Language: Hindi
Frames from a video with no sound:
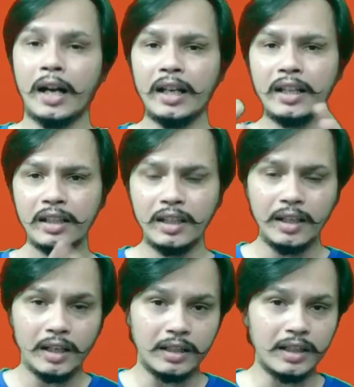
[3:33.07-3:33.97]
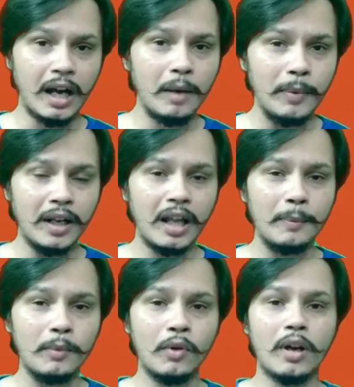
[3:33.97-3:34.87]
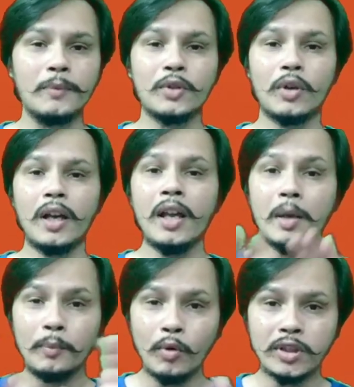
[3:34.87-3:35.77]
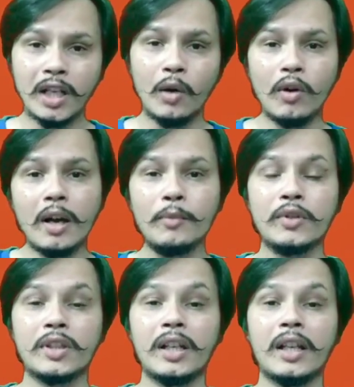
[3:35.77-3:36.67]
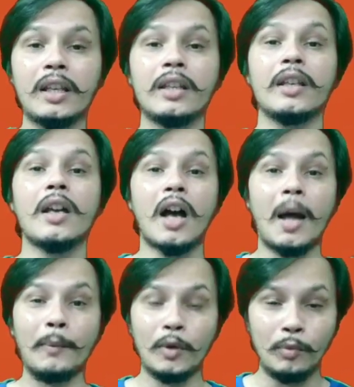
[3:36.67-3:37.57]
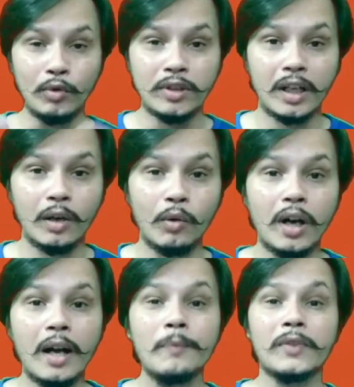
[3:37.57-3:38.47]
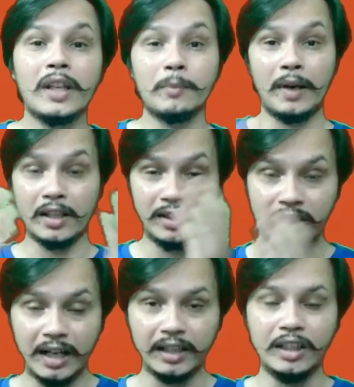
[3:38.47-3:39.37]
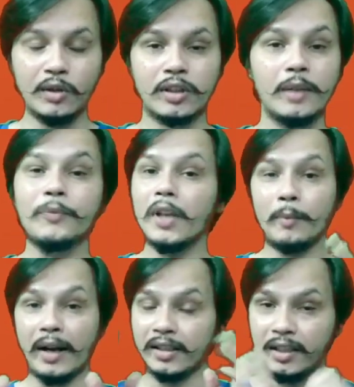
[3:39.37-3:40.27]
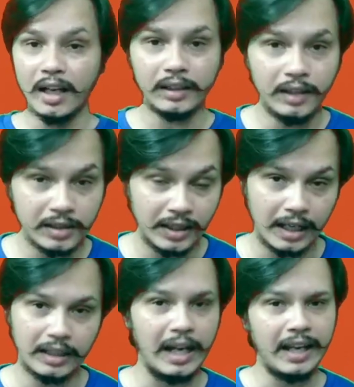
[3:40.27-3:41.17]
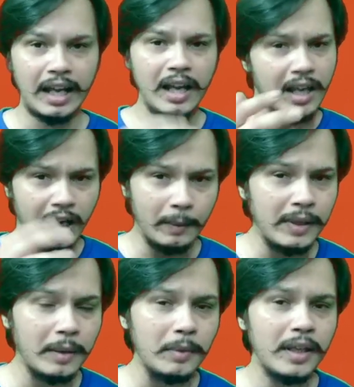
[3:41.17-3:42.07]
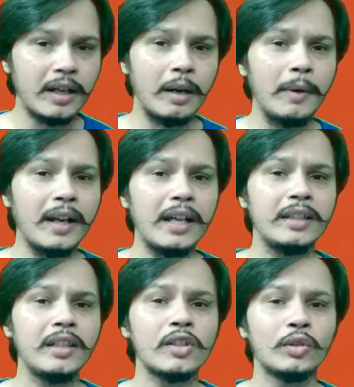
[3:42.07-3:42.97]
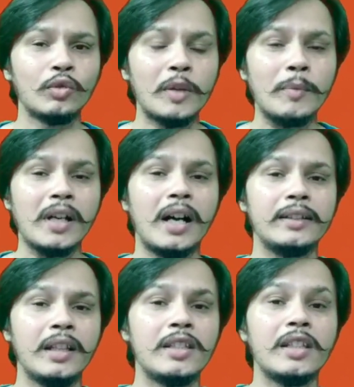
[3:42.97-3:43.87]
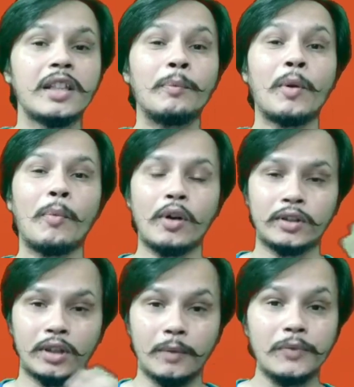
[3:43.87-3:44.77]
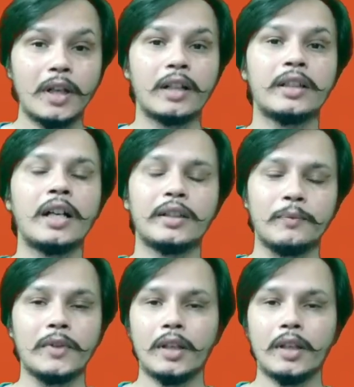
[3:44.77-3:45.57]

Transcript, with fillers: हालांकि यहाँ पर आपको अब जो है पूछना होगा मुझसे नहीं आपको पूछना होगा इन फर्जी गांधियों से फर्जी गांधी से याद आया अभी अभी एक खबर आई थी कि सूरत में गांधी जी के पपौत्र अर्थात